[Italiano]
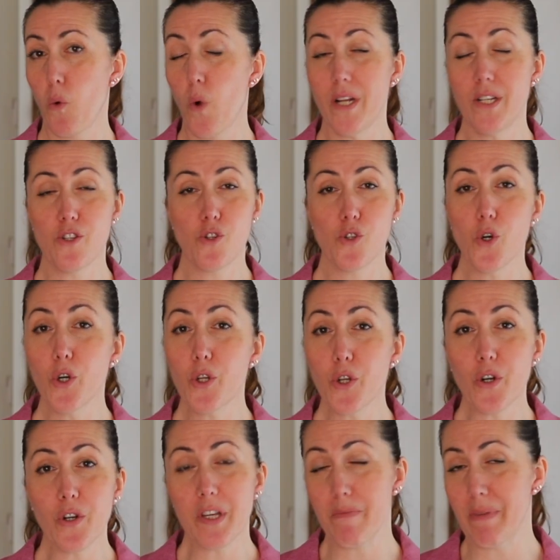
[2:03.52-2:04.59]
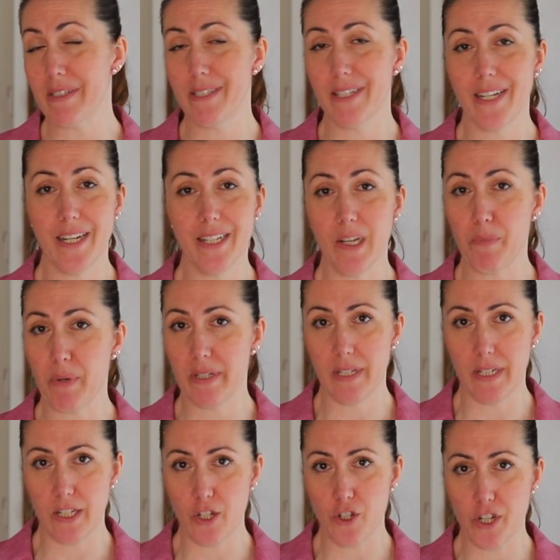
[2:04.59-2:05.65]
Quali sono i materiali da
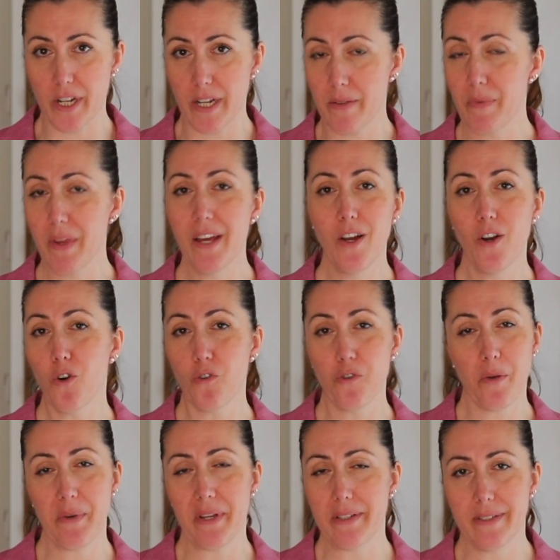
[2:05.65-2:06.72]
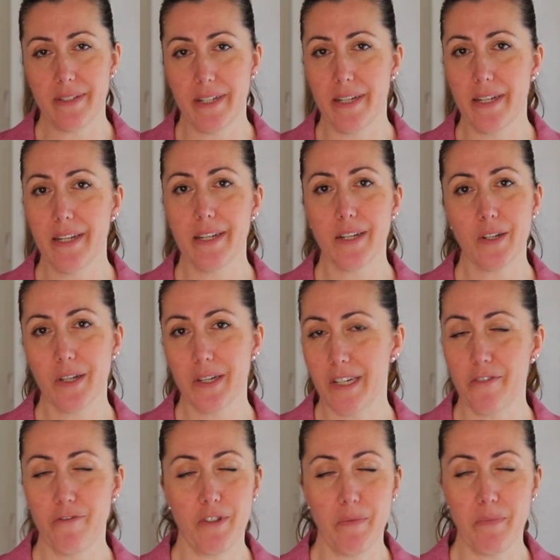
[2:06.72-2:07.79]
prediligere? Ovviamente
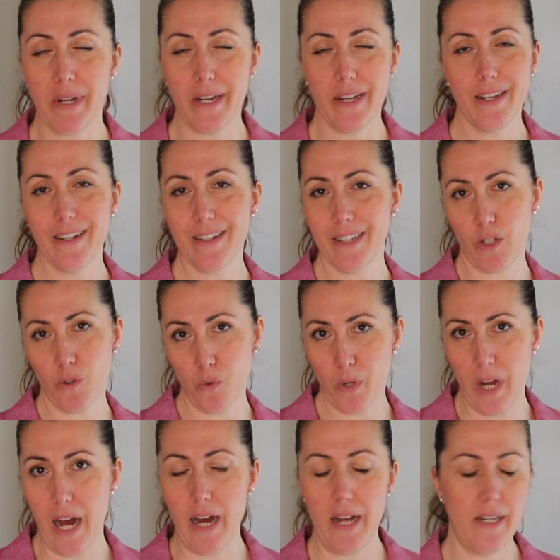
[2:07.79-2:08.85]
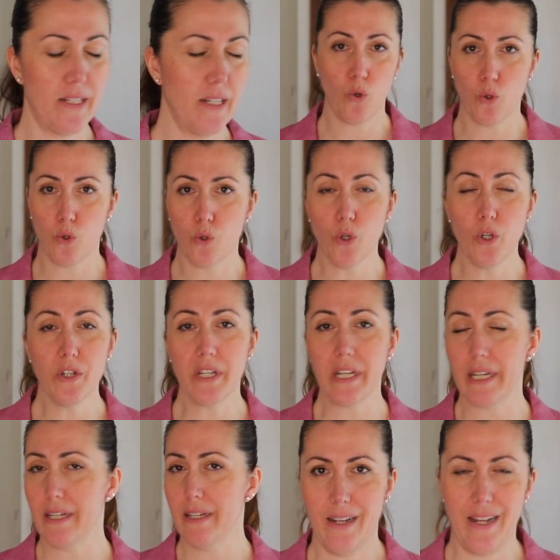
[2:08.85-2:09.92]
le fibre naturali,
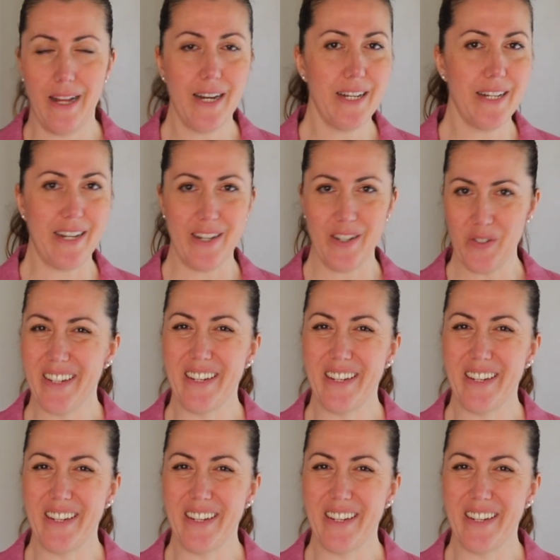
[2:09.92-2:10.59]
cotone, lana,